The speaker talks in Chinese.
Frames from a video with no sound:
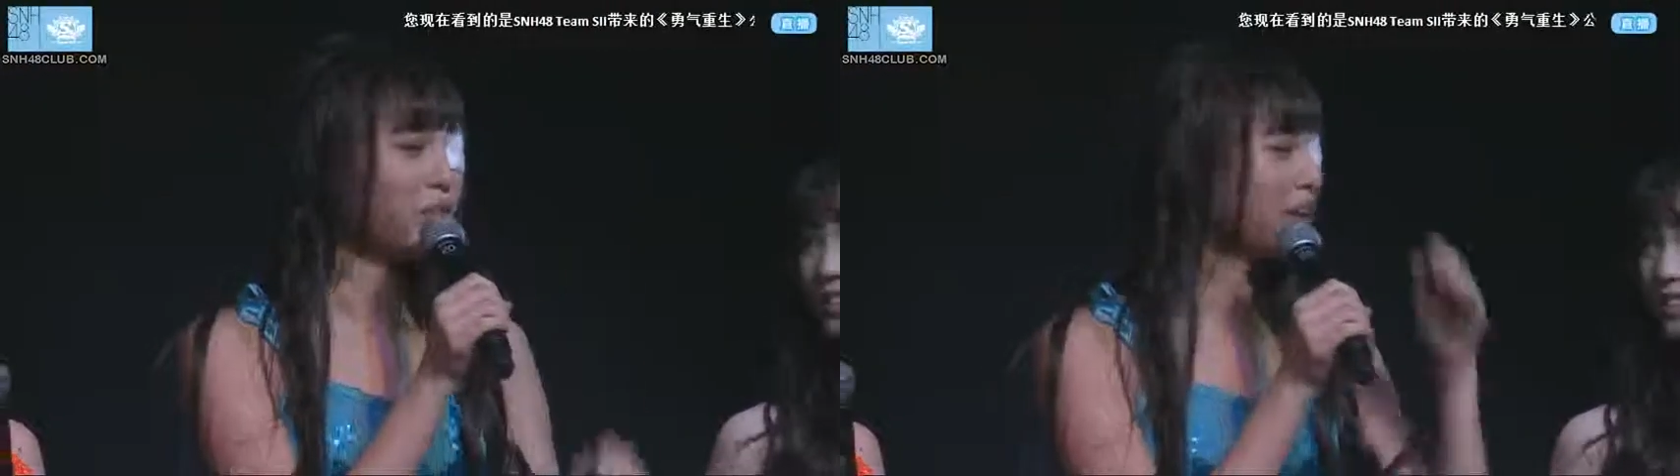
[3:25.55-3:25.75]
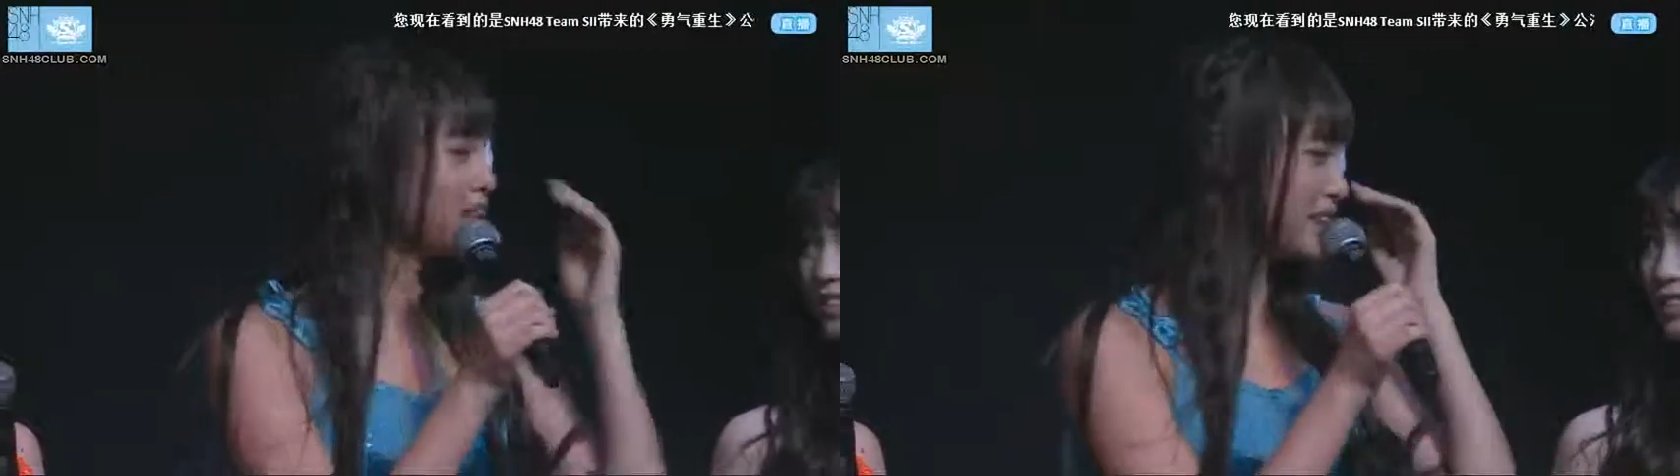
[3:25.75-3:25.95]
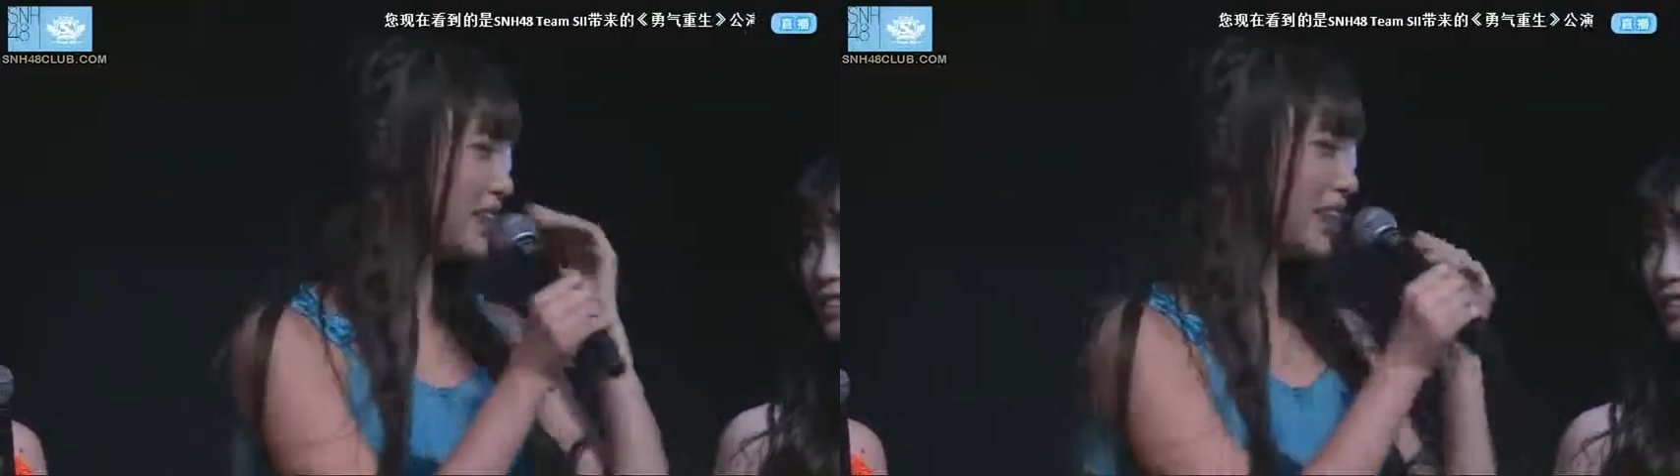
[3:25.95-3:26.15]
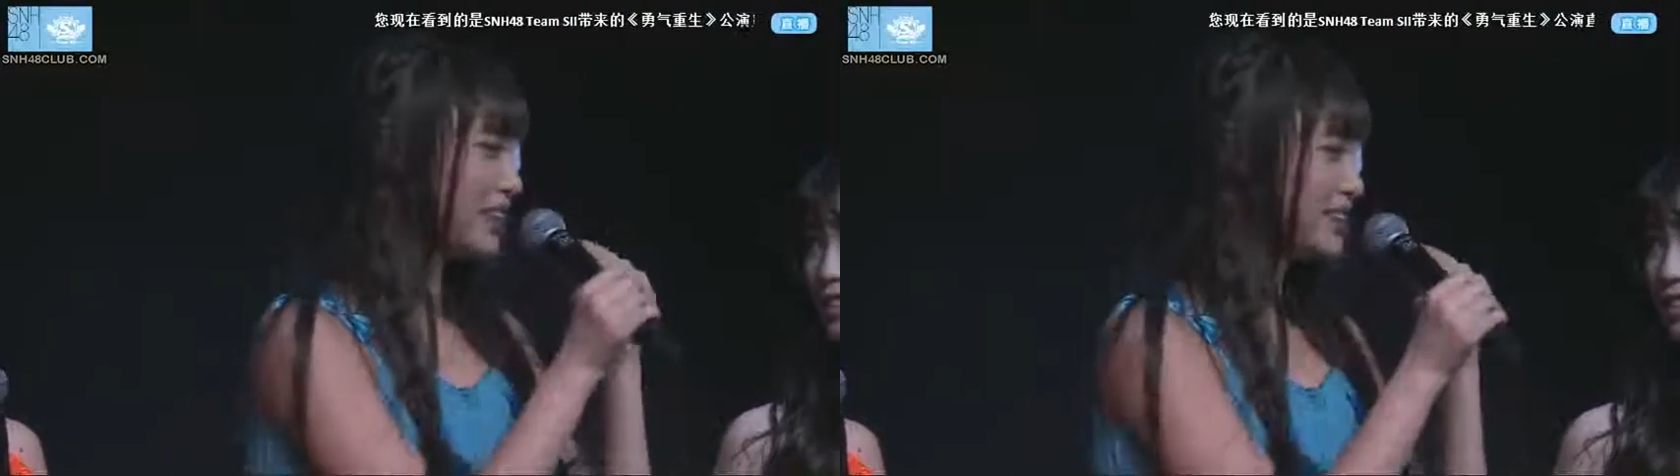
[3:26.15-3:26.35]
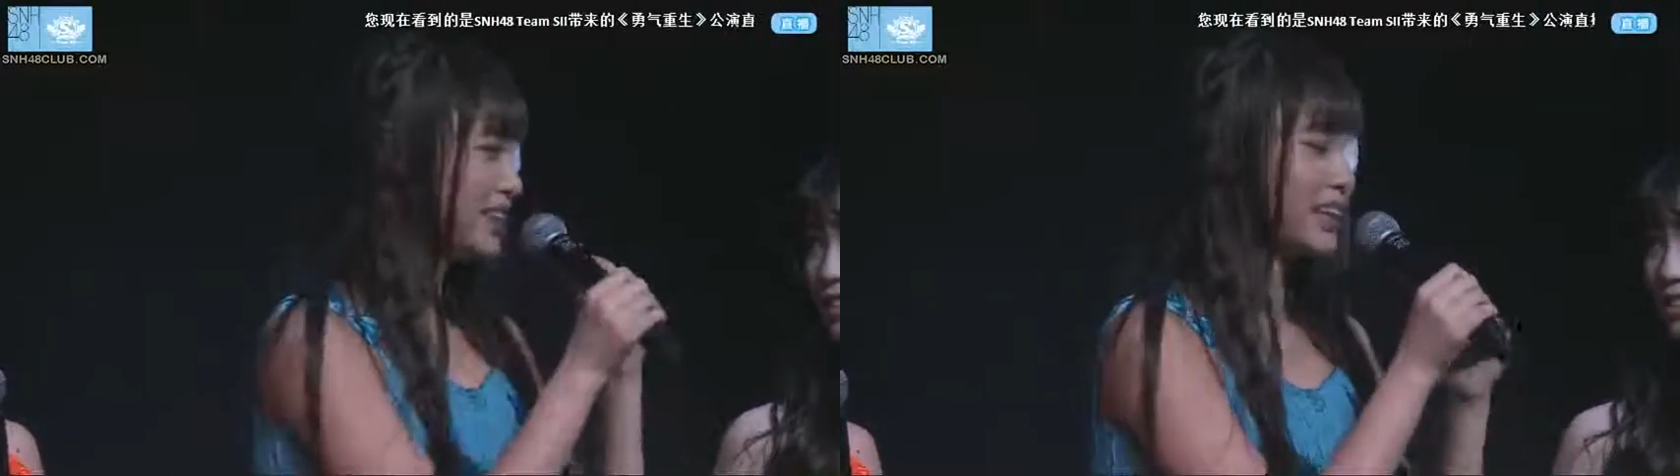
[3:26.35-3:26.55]
我们几
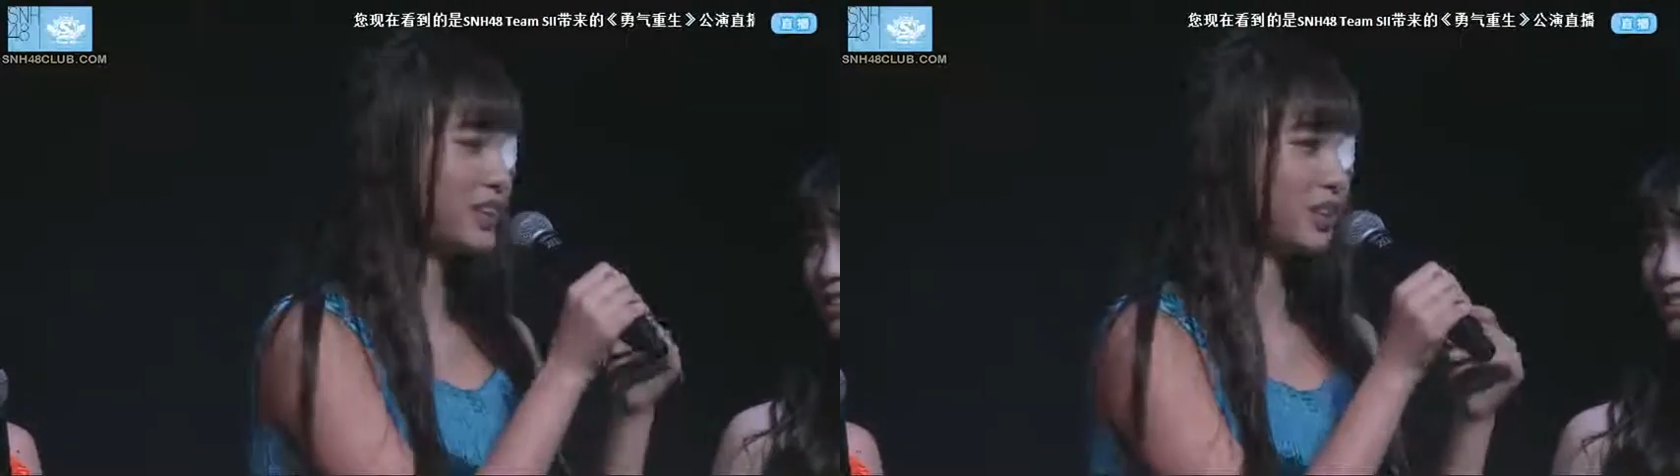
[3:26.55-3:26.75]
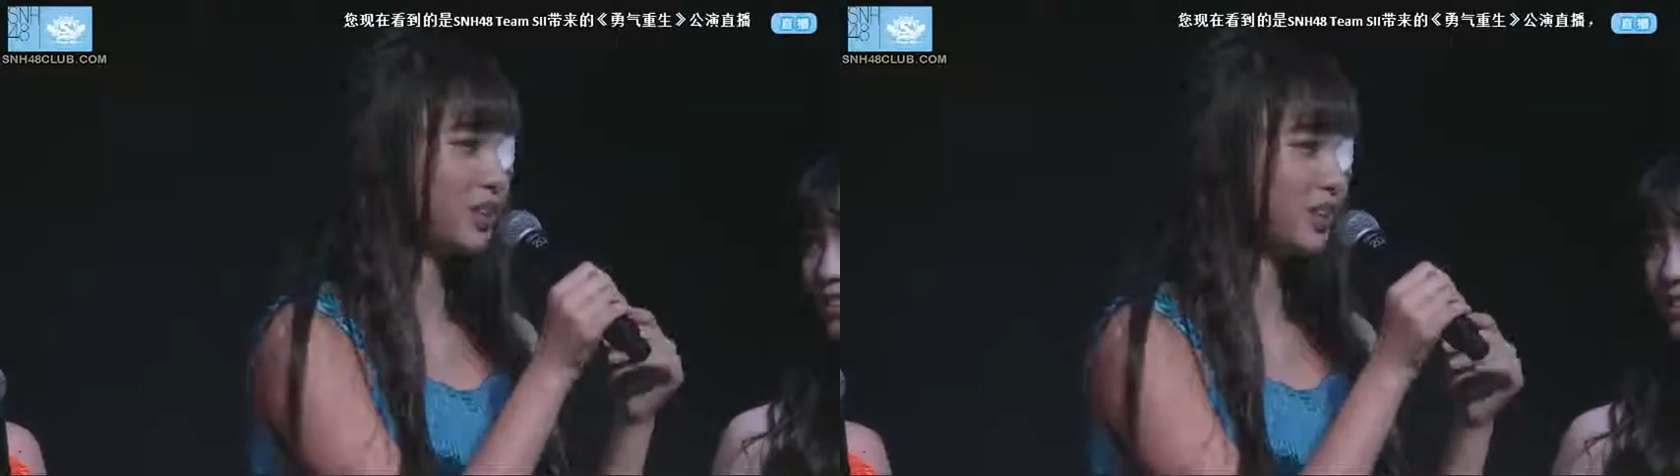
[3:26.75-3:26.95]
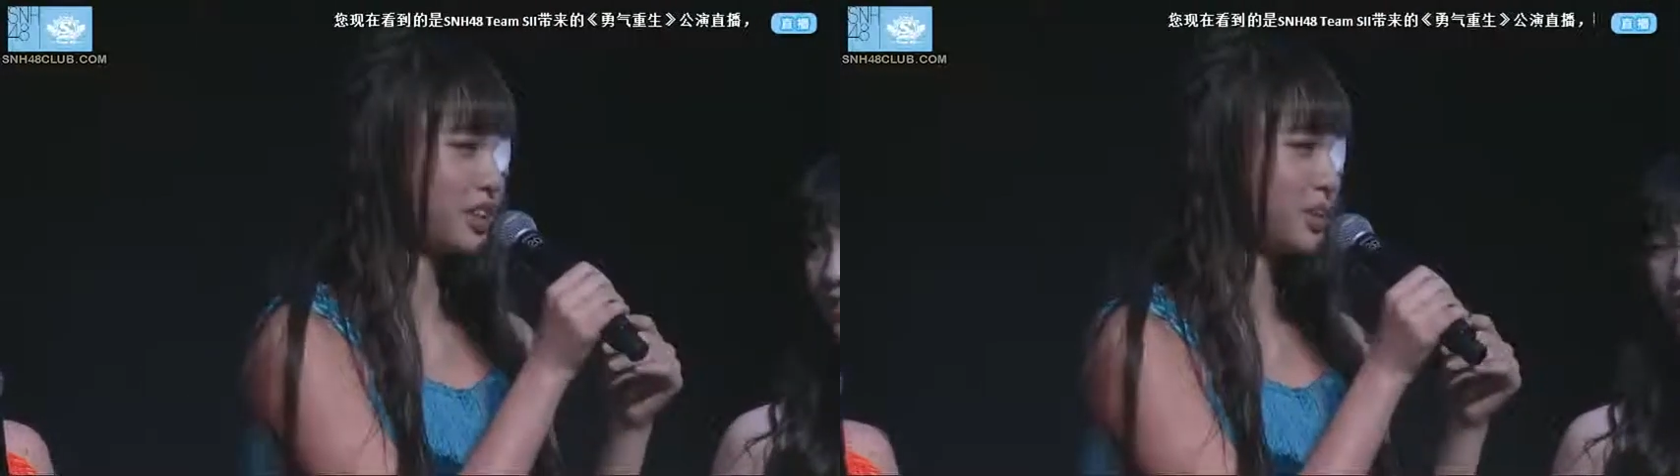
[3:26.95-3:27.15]
个刚进来的时候，